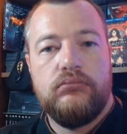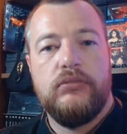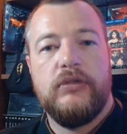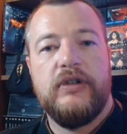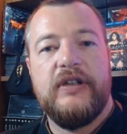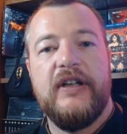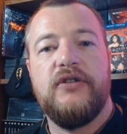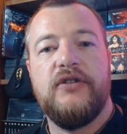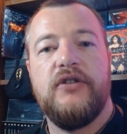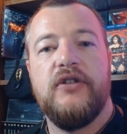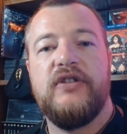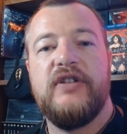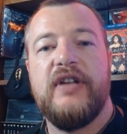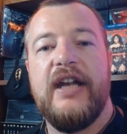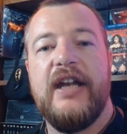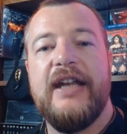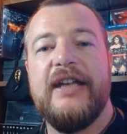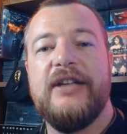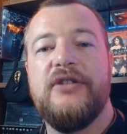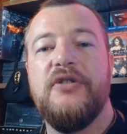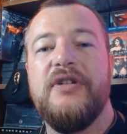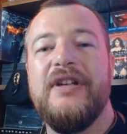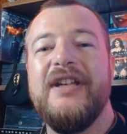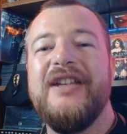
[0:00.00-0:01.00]
Qu'est-ce que ça
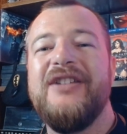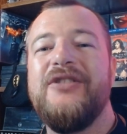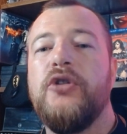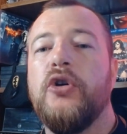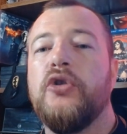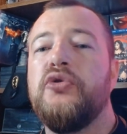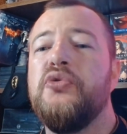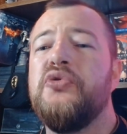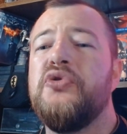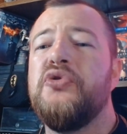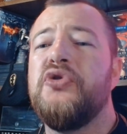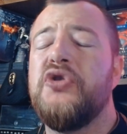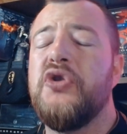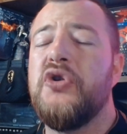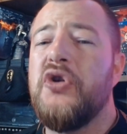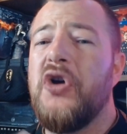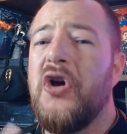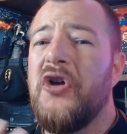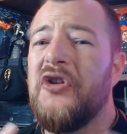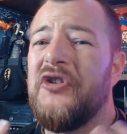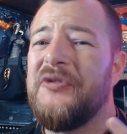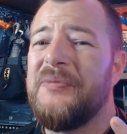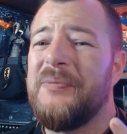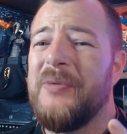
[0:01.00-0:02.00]
allait donner Surtout que
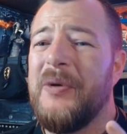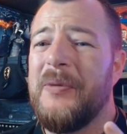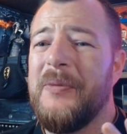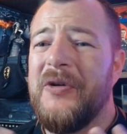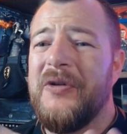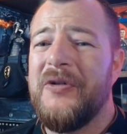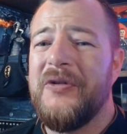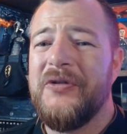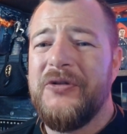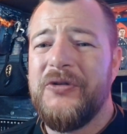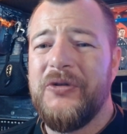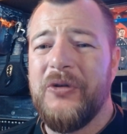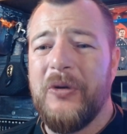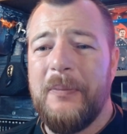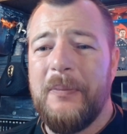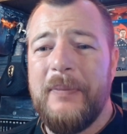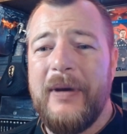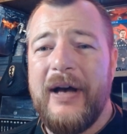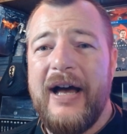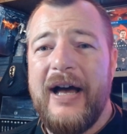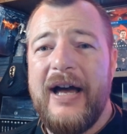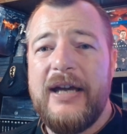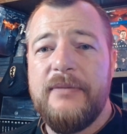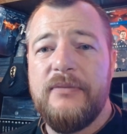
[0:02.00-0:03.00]
en ce moment, sur
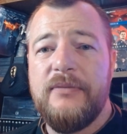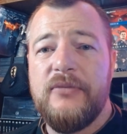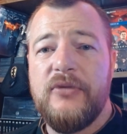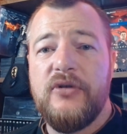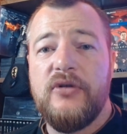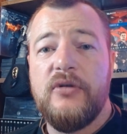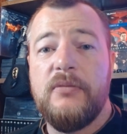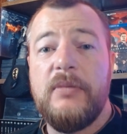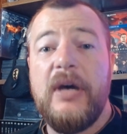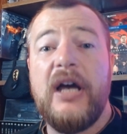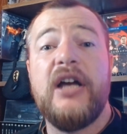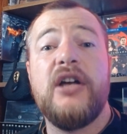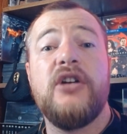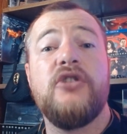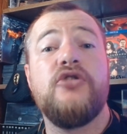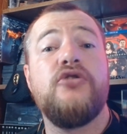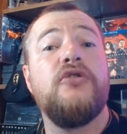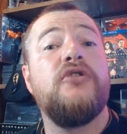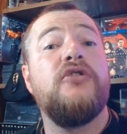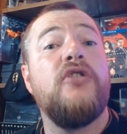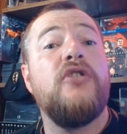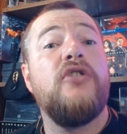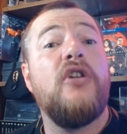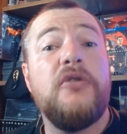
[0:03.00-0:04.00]
Prime, euh, bah, je
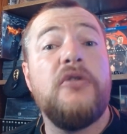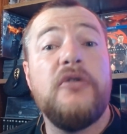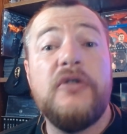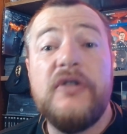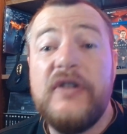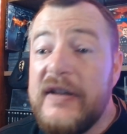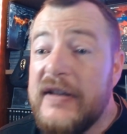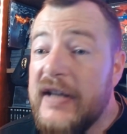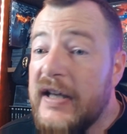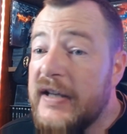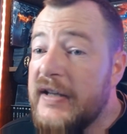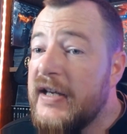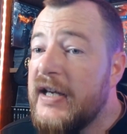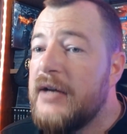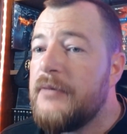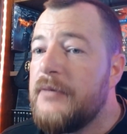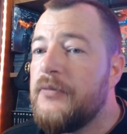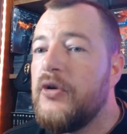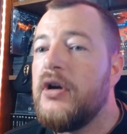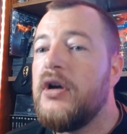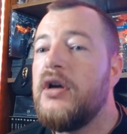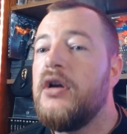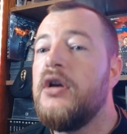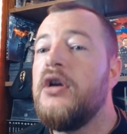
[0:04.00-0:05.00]
sors de Citadel,
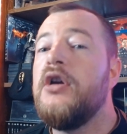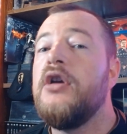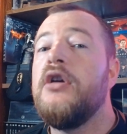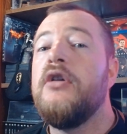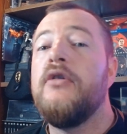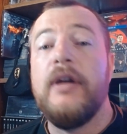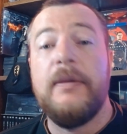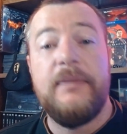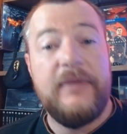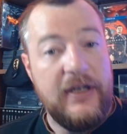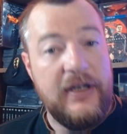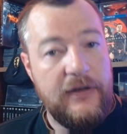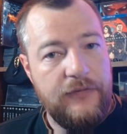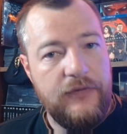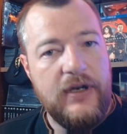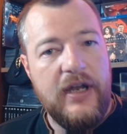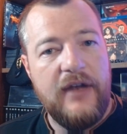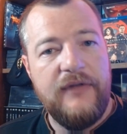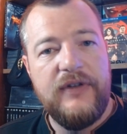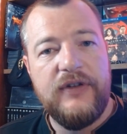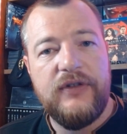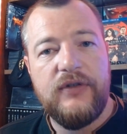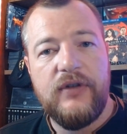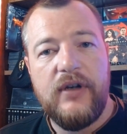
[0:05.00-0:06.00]
moi. Vous l'avez peut-être vu la
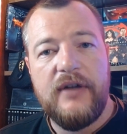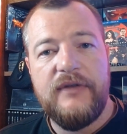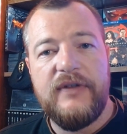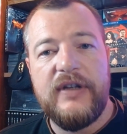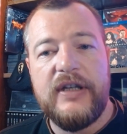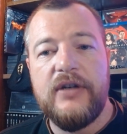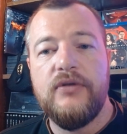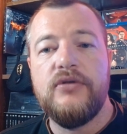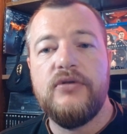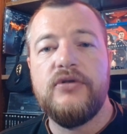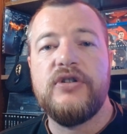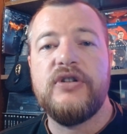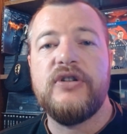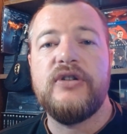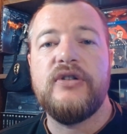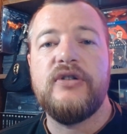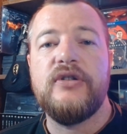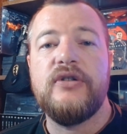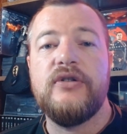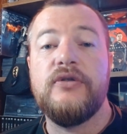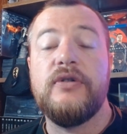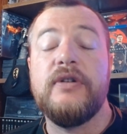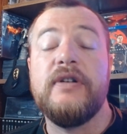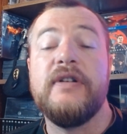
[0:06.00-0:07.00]
vie sur la vidéo.
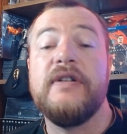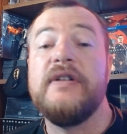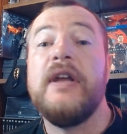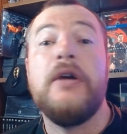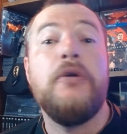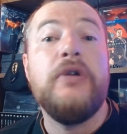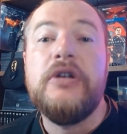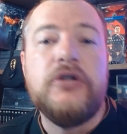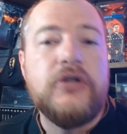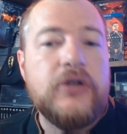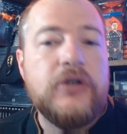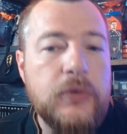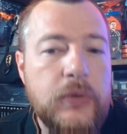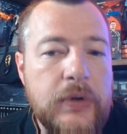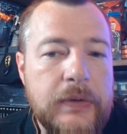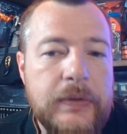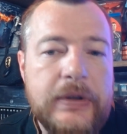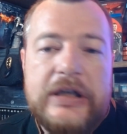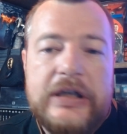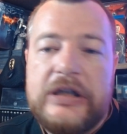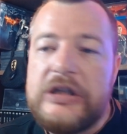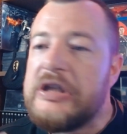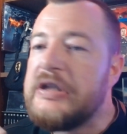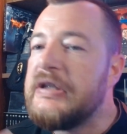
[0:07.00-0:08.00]
oui,
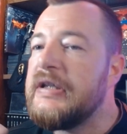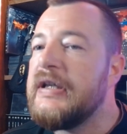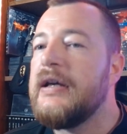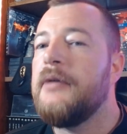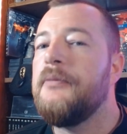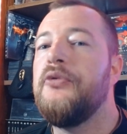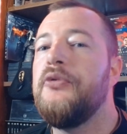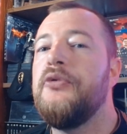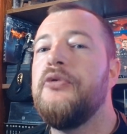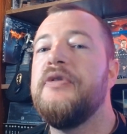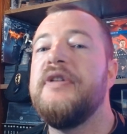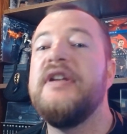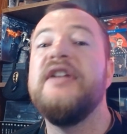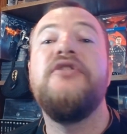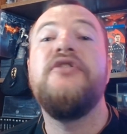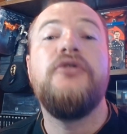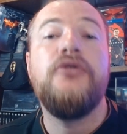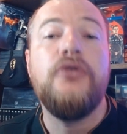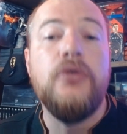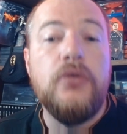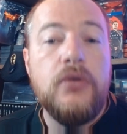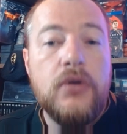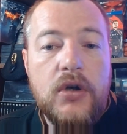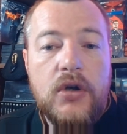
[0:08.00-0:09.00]
oui, j'étais un peu
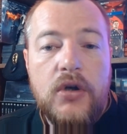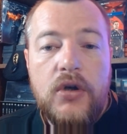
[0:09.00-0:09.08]
déçu